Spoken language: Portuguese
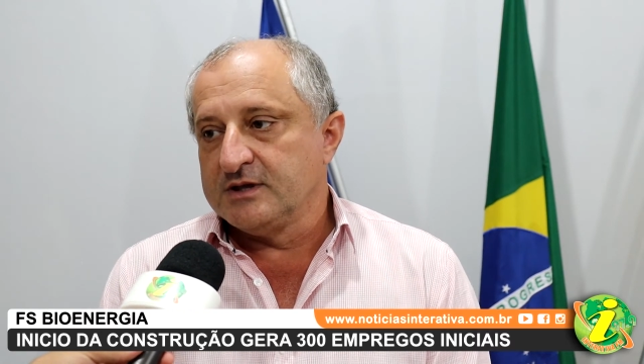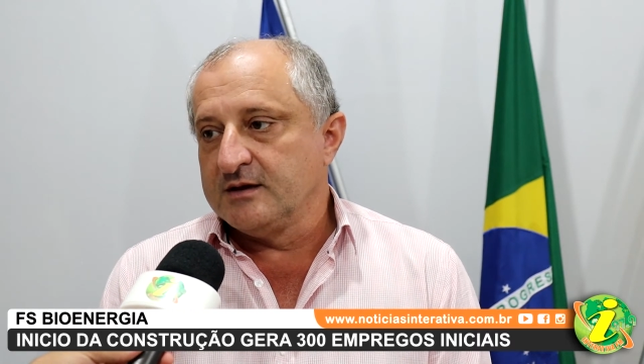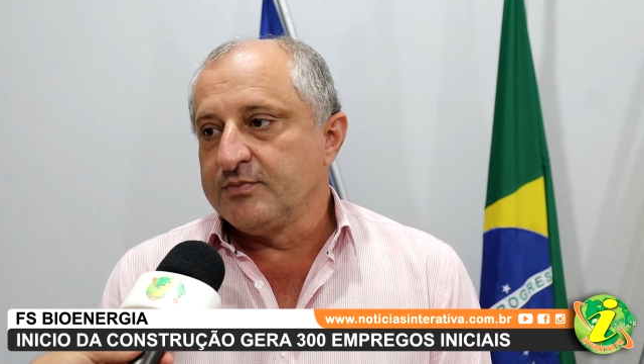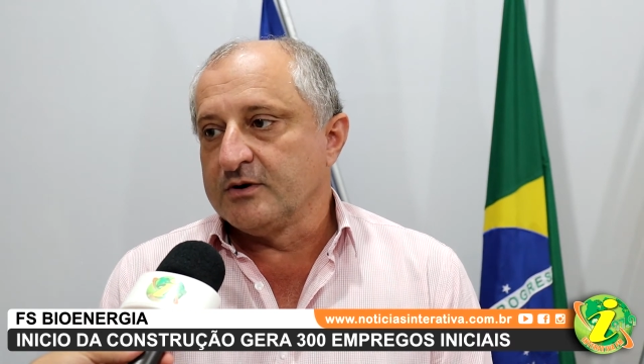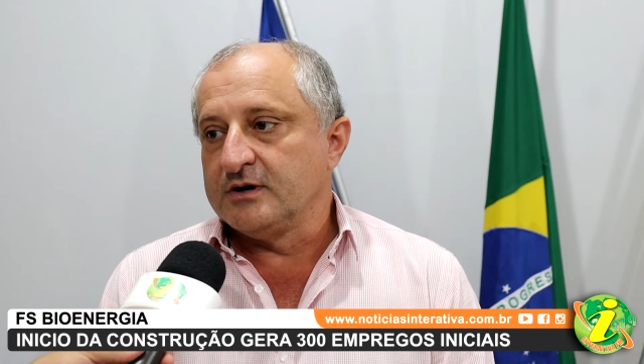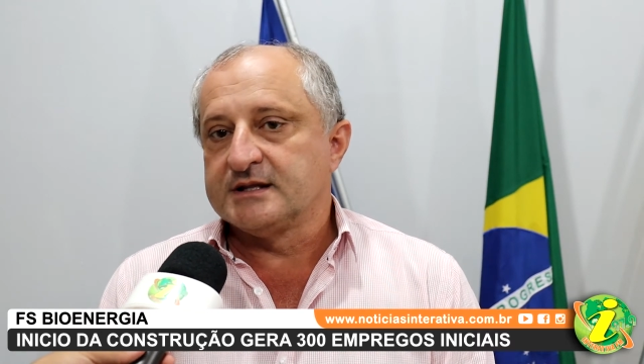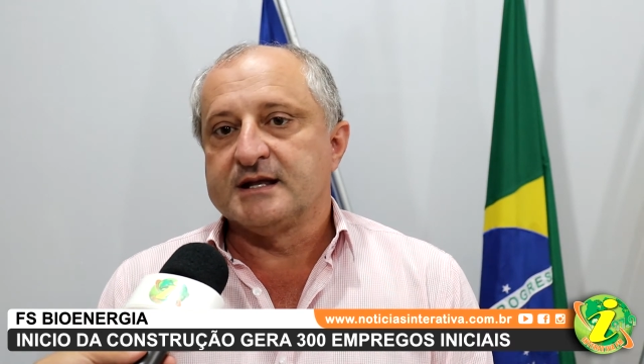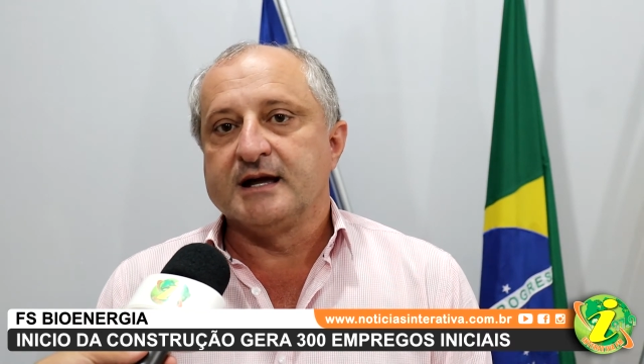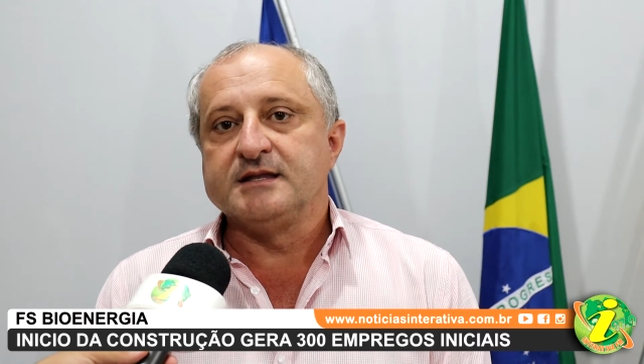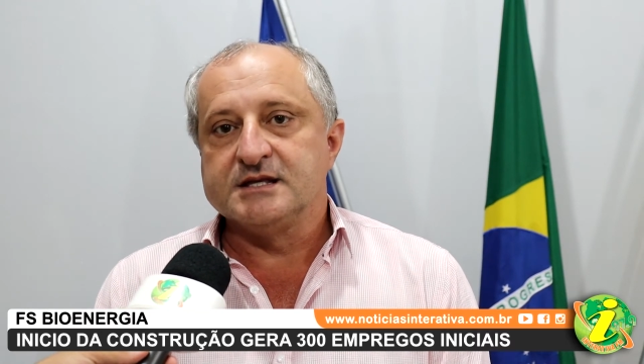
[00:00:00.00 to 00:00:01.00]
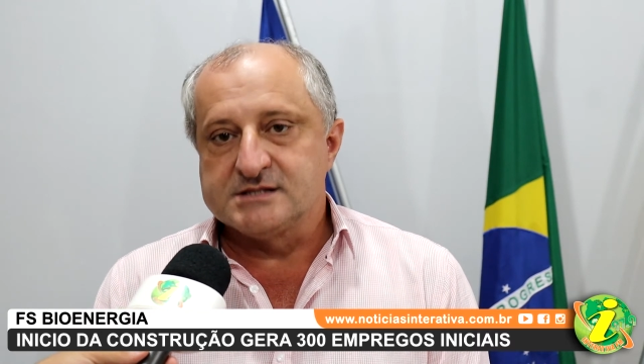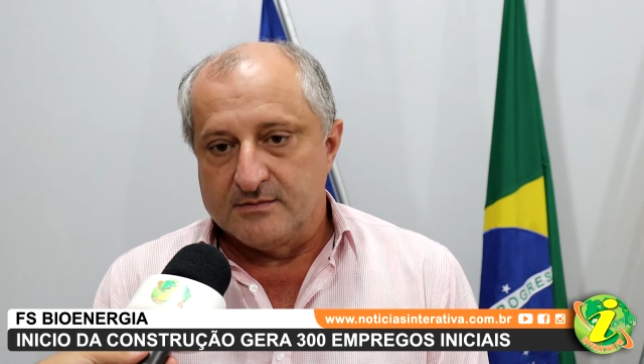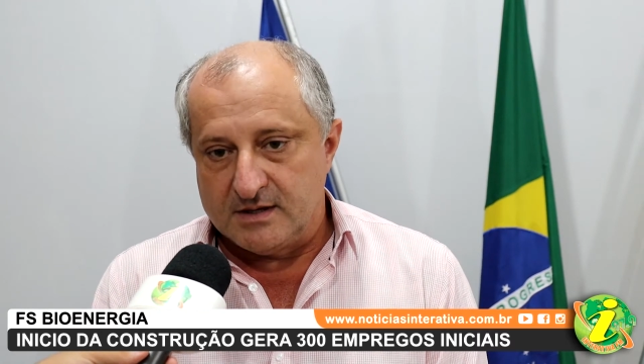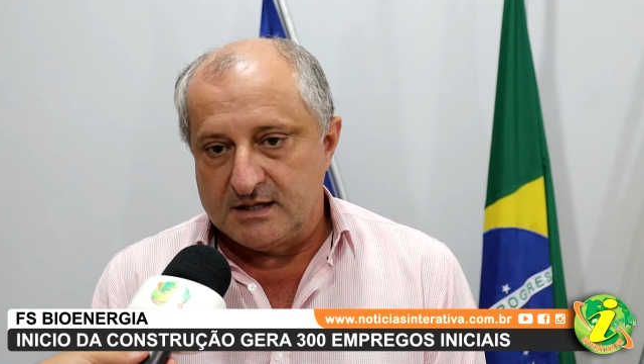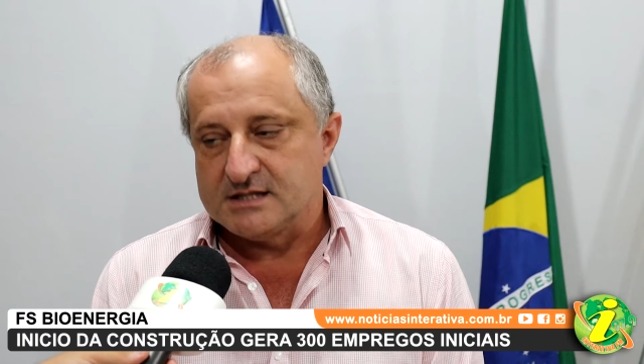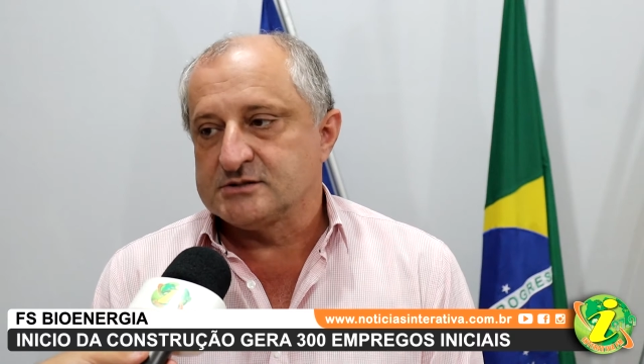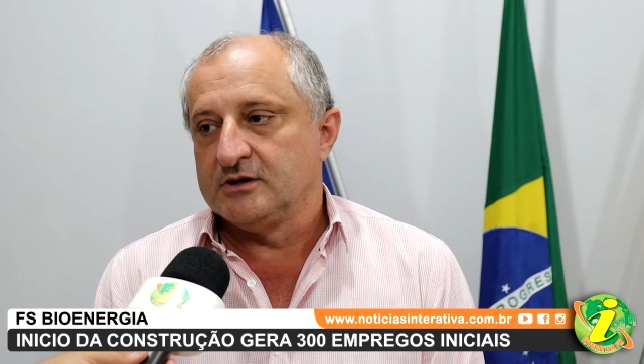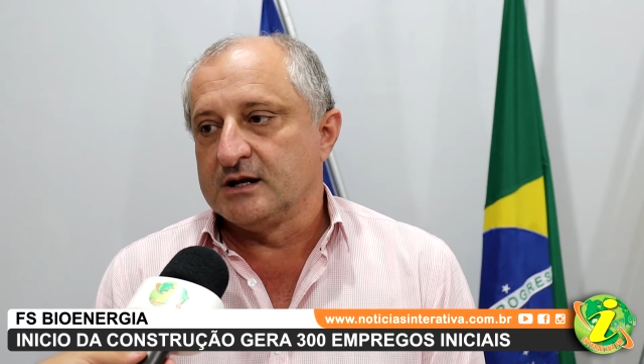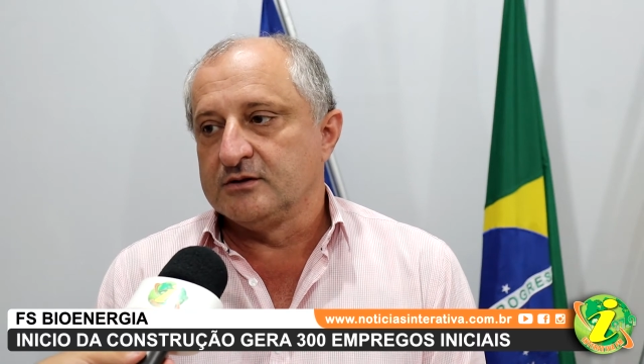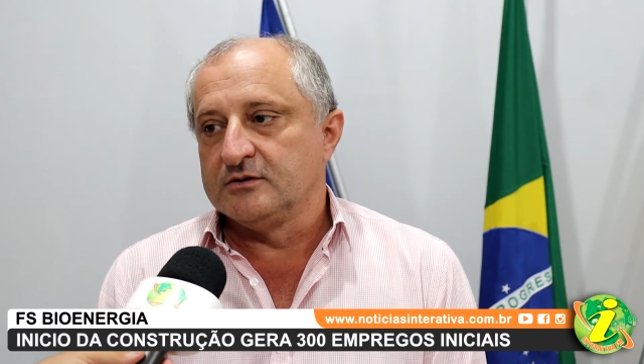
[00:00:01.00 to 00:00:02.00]
tempo agora terá início também a
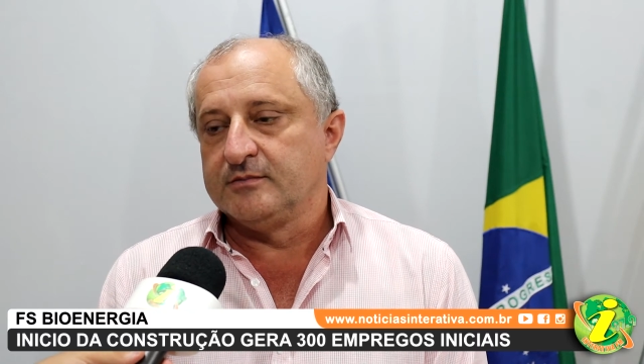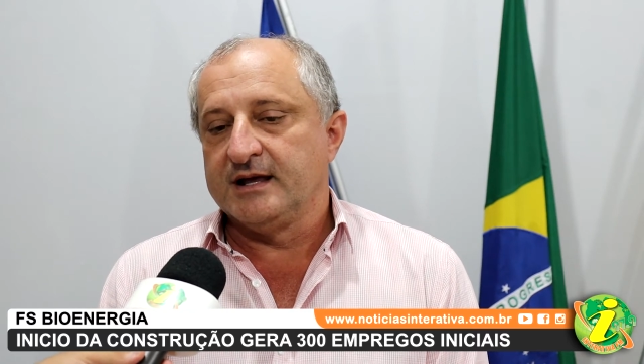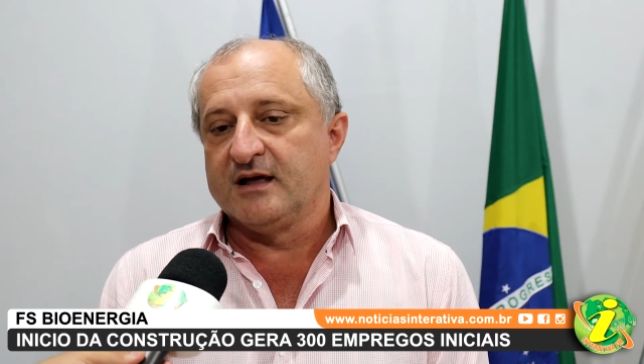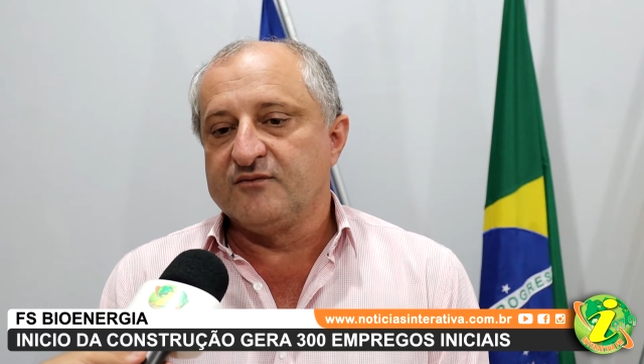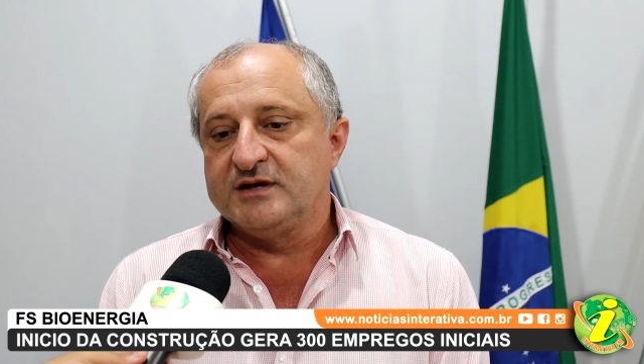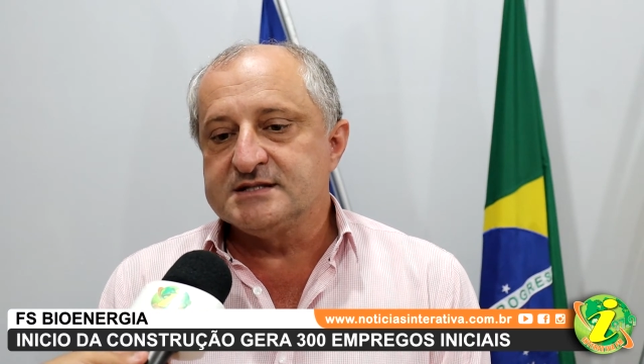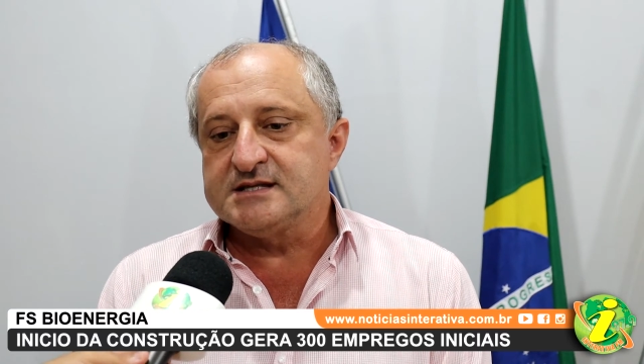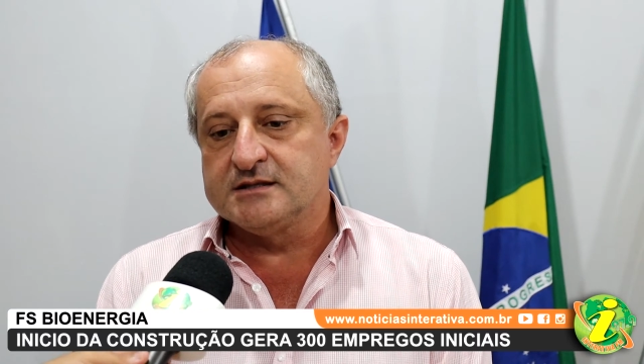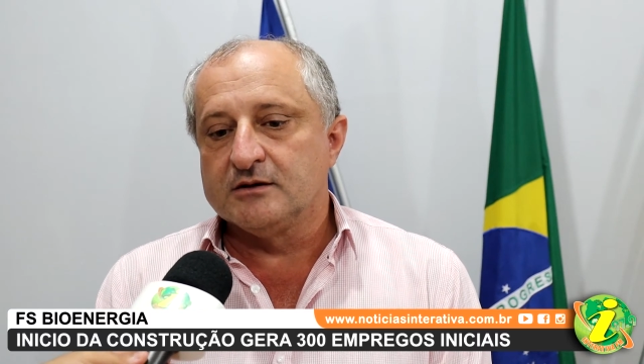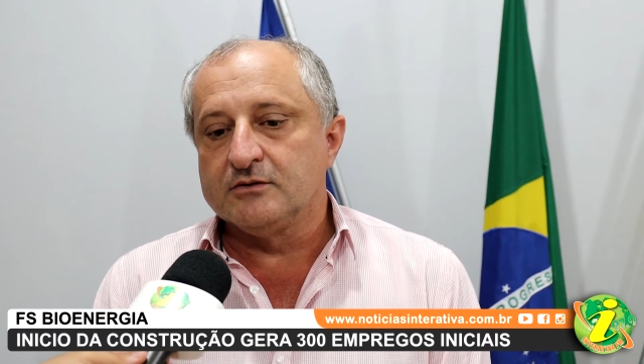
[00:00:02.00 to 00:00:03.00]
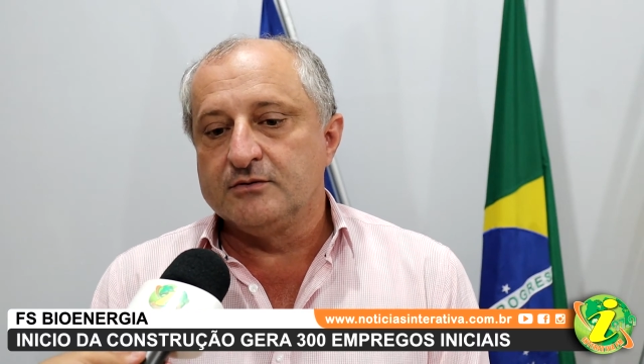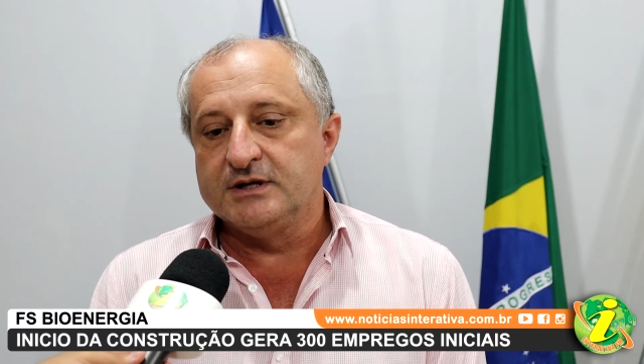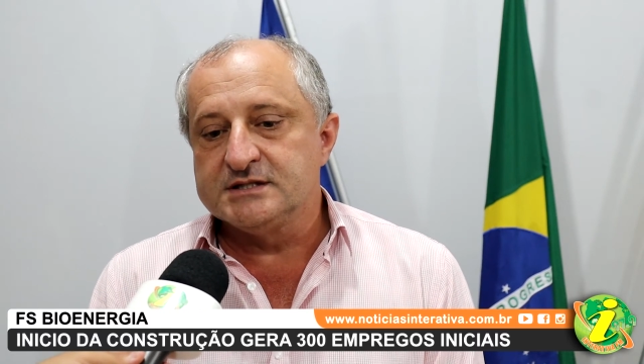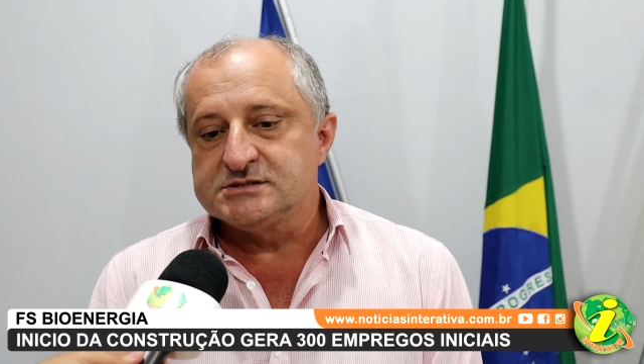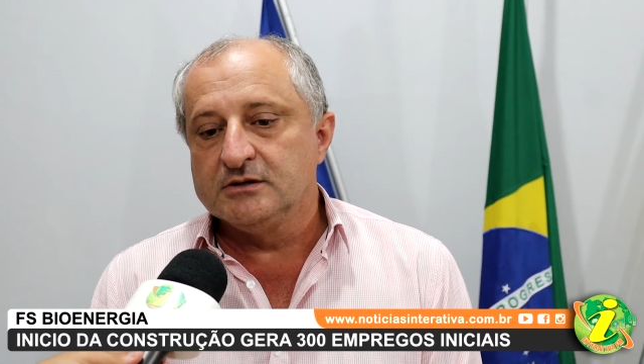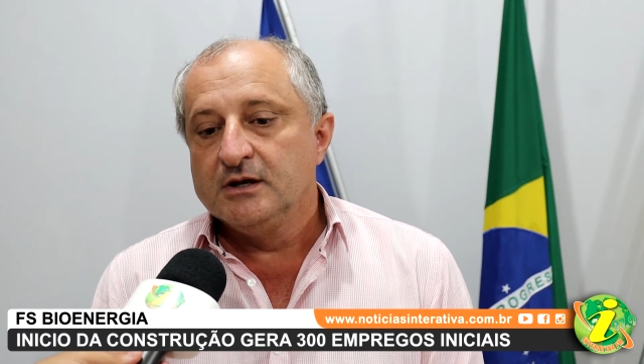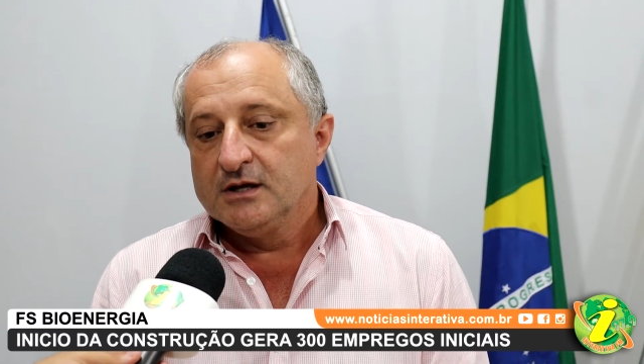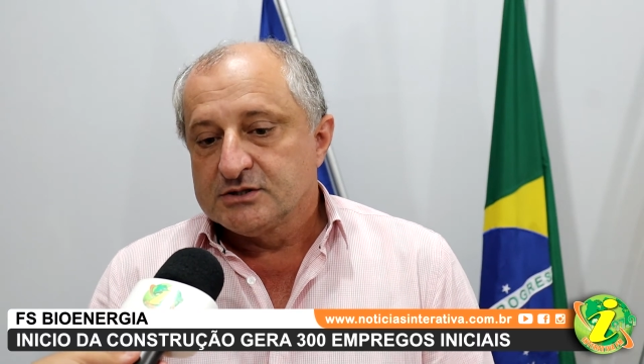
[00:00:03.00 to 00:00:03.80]
escola do Bela Vista então com isso